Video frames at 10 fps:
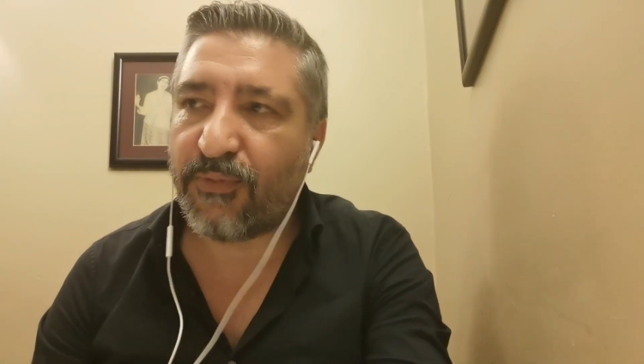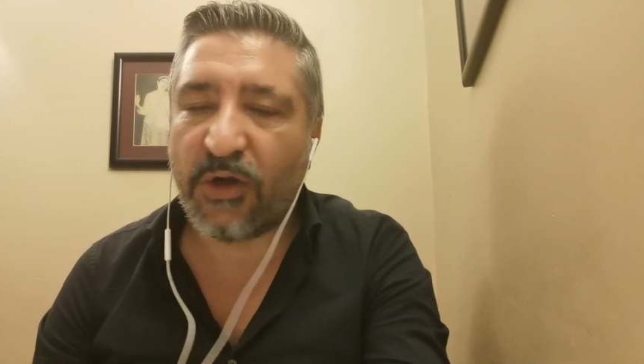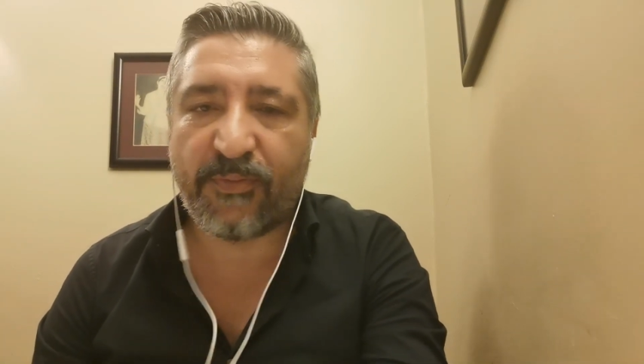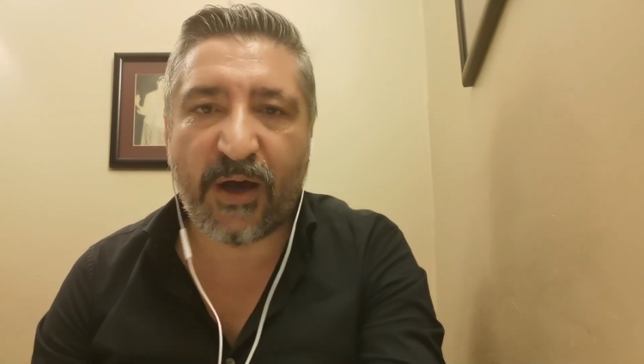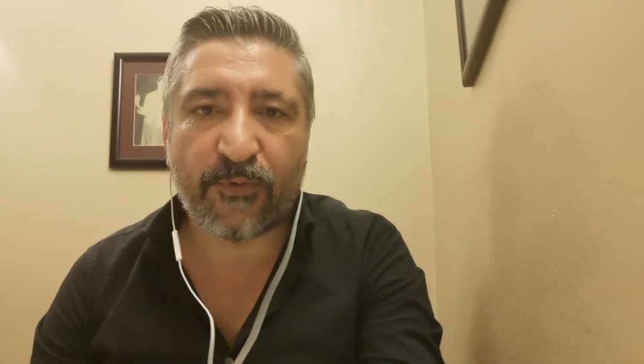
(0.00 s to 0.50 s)

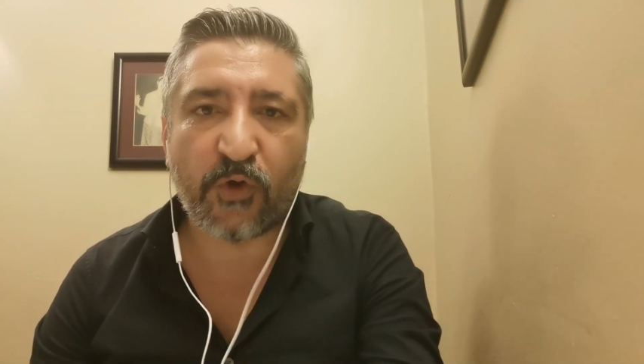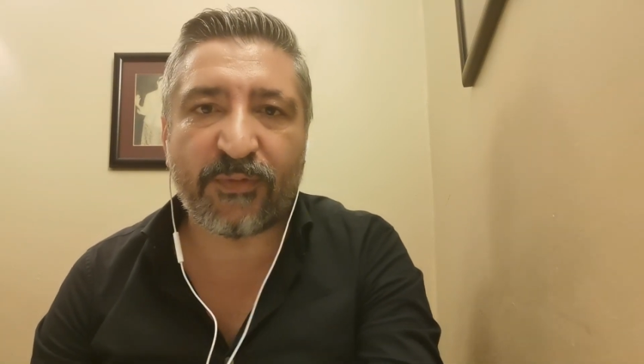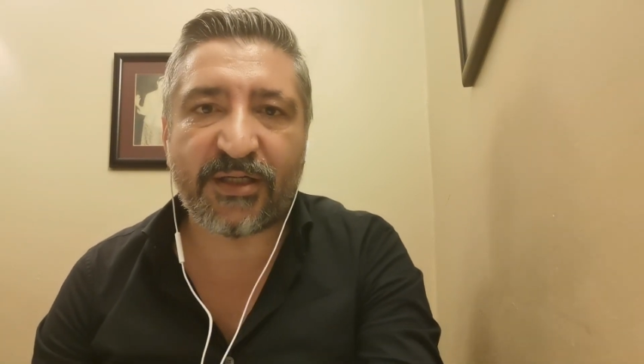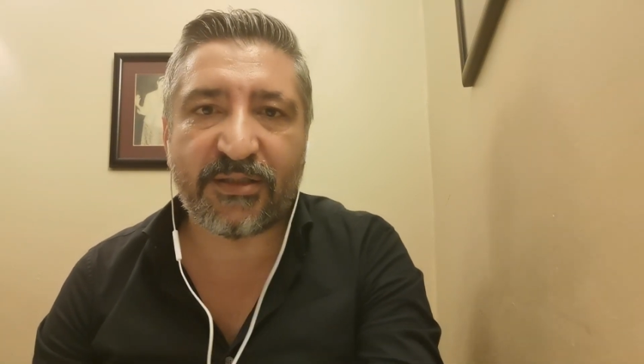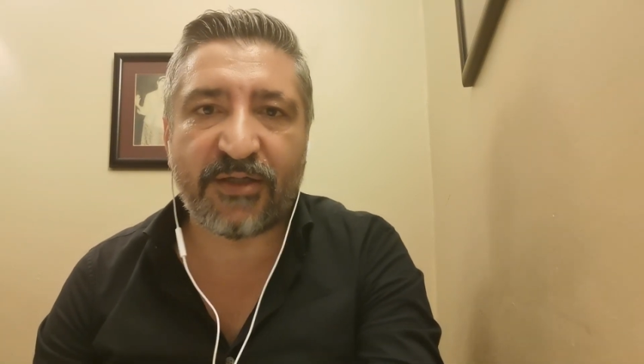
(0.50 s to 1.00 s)
Böyle
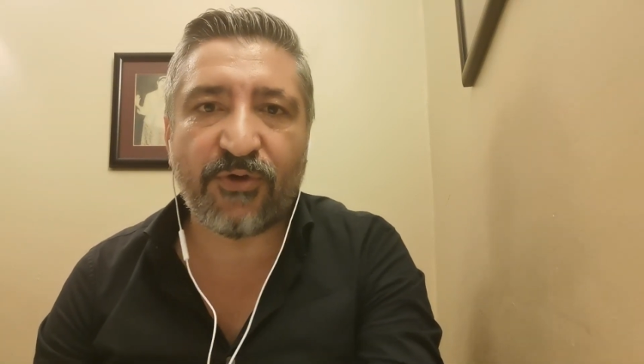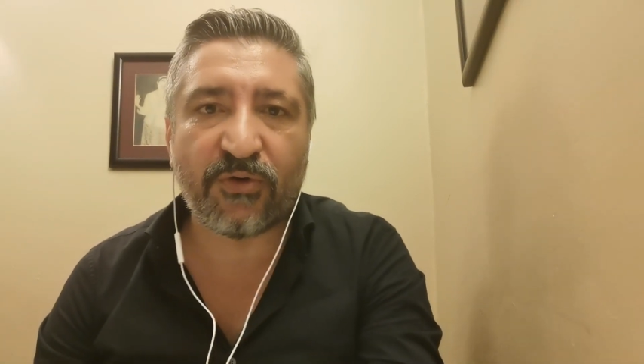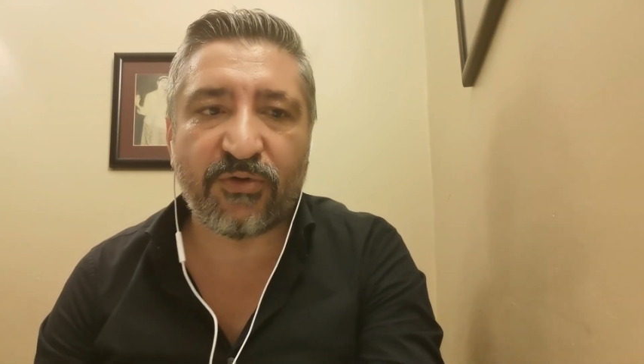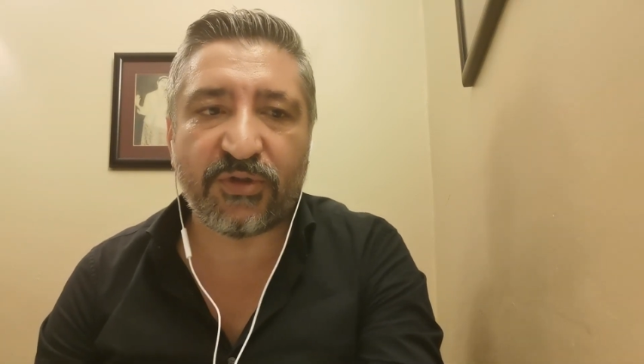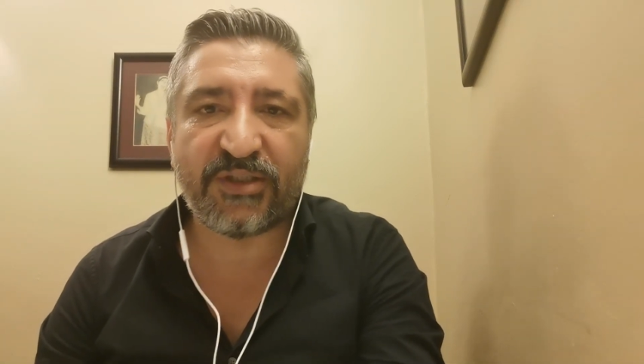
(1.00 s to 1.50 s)
performanslar
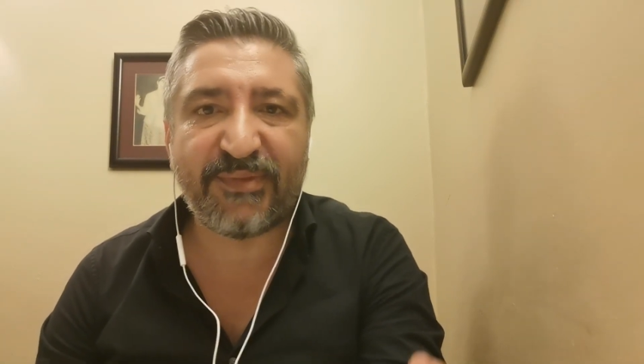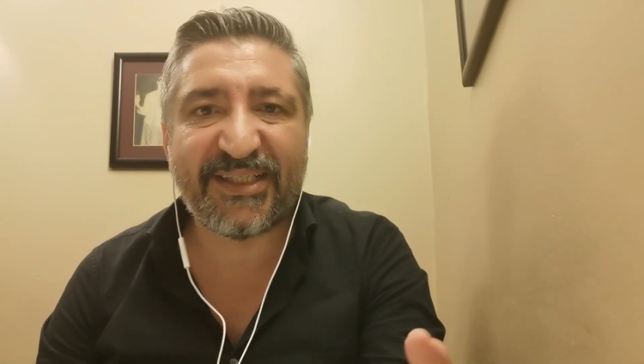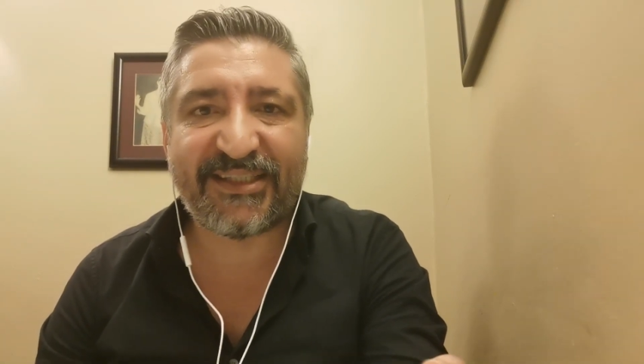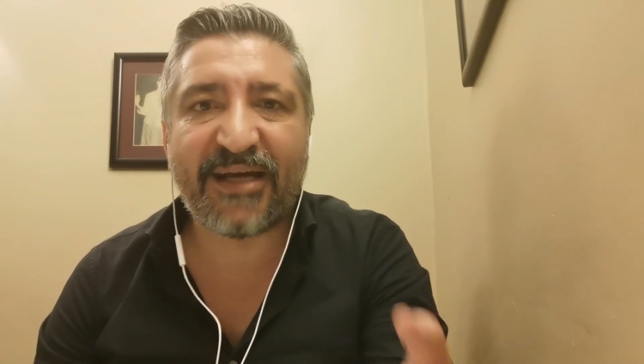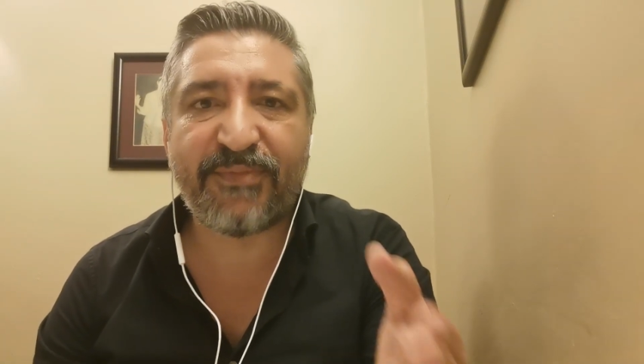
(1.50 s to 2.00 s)
yoktu.
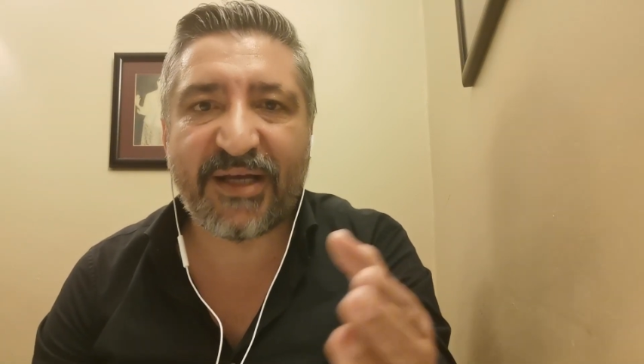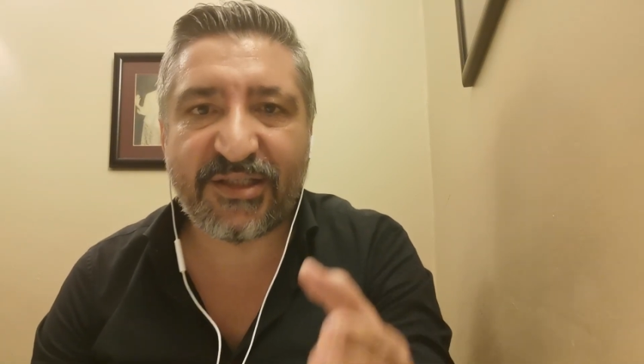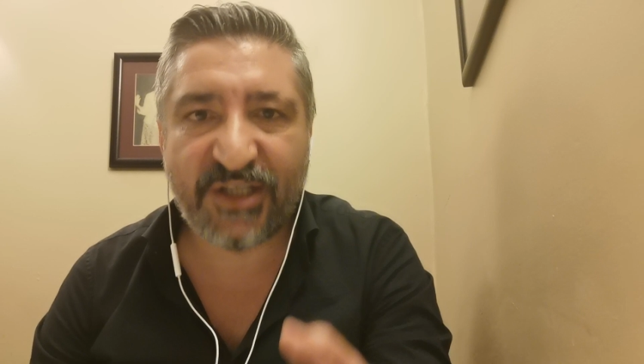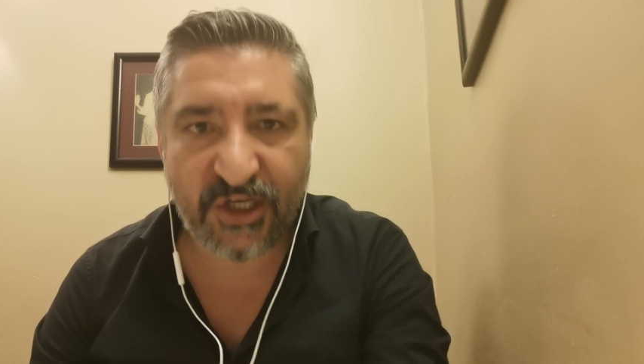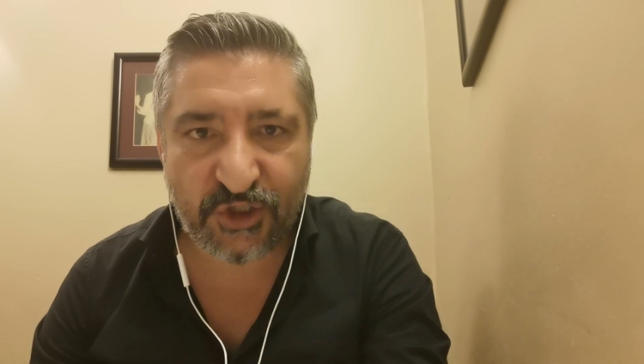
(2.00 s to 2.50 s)
Şimdi işler
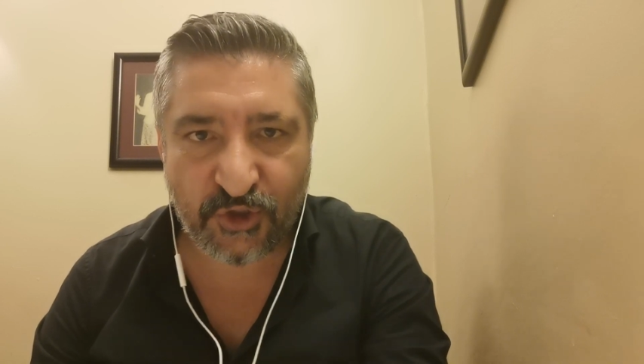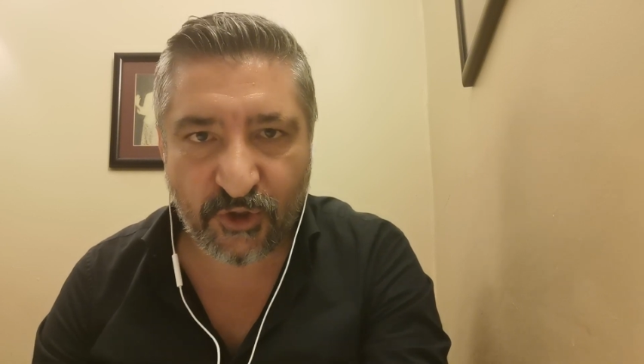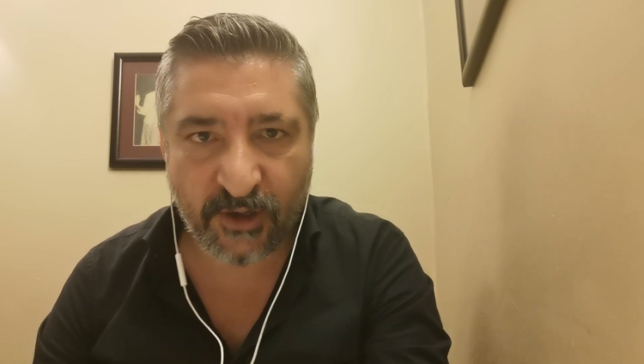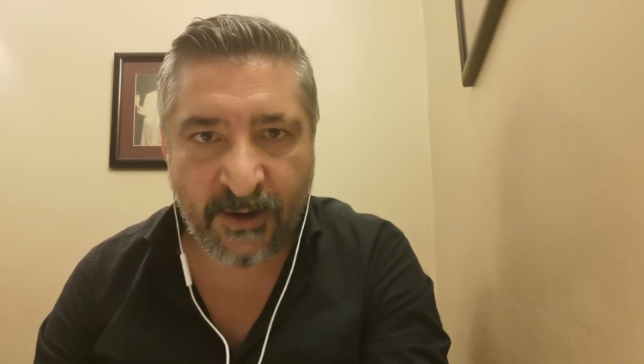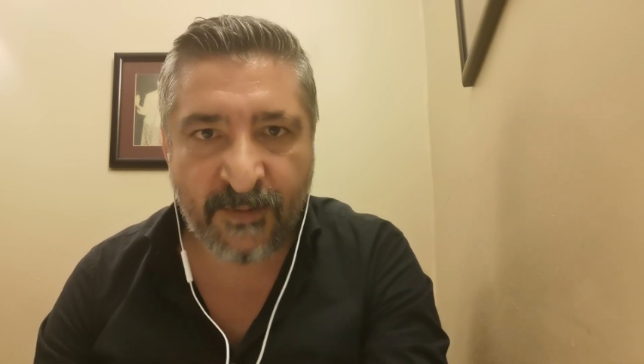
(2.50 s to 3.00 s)
biraz
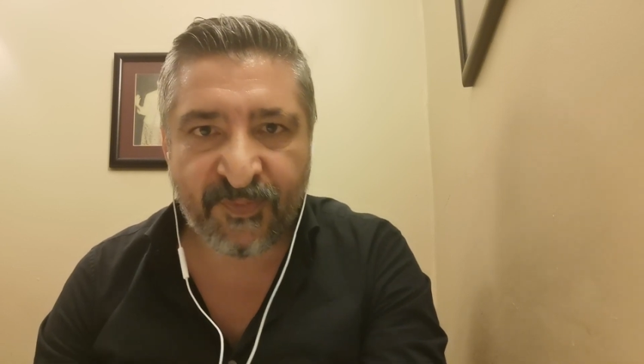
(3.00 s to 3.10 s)
değişiyor.